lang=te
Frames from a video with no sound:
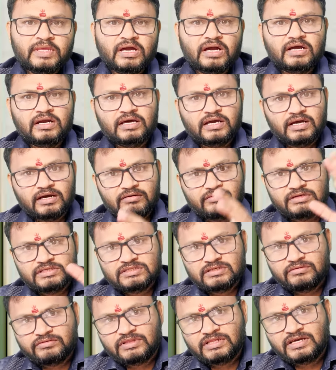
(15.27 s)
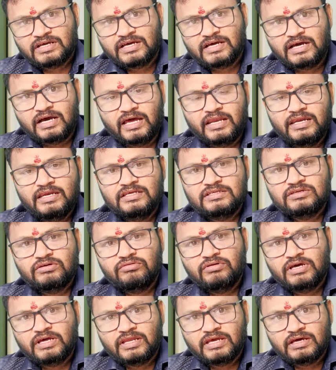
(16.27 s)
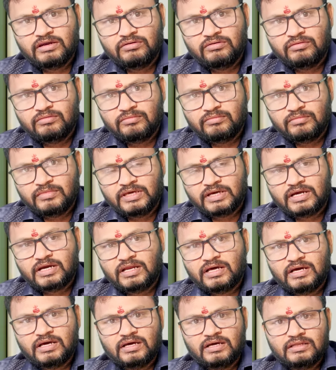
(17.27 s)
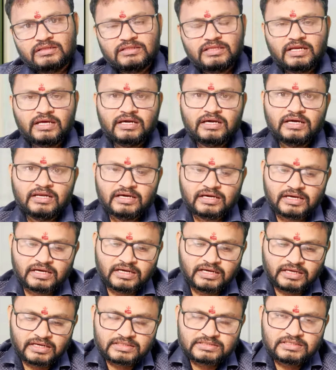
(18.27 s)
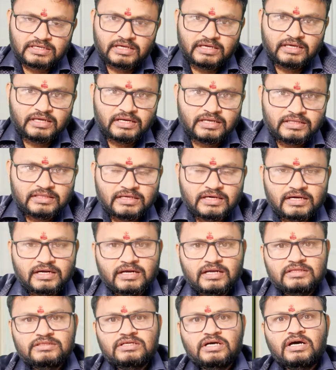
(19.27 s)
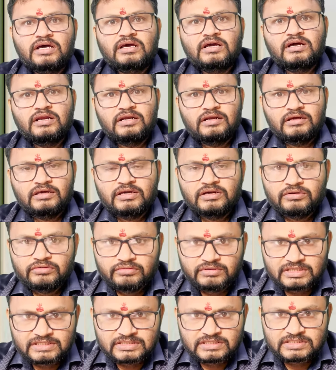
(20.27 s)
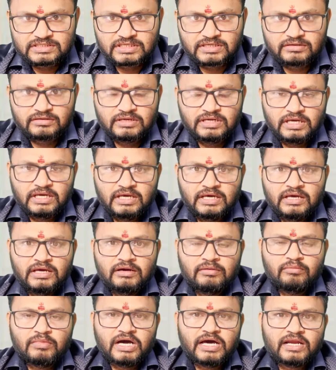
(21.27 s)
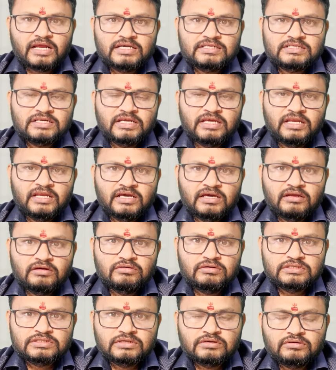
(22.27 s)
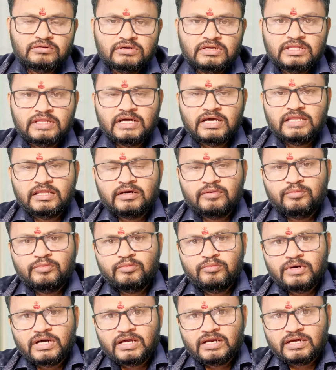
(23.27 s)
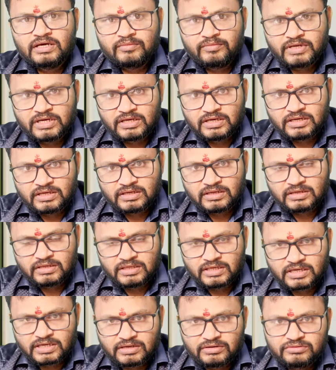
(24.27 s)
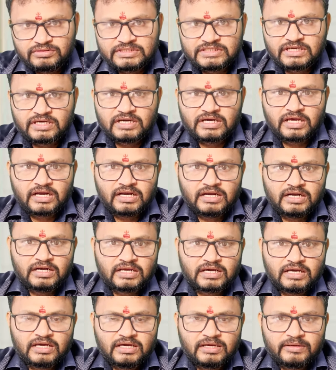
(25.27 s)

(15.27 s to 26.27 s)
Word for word: అక్కడ కావాల్సిన విధంగా అన్ని సౌకర్యాలు ఇక్కడ తెలంగాణ కాంగ్రెస్ నాయకులు అయితే అక్కడ జార్ఖండ్లో ఎక్కువగా చేశారు మహారాష్ట్ర ఎన్నికల కోసం కూడా దాదాపు మహారా మన ఇక్కడ నుంచే కర్ణాటక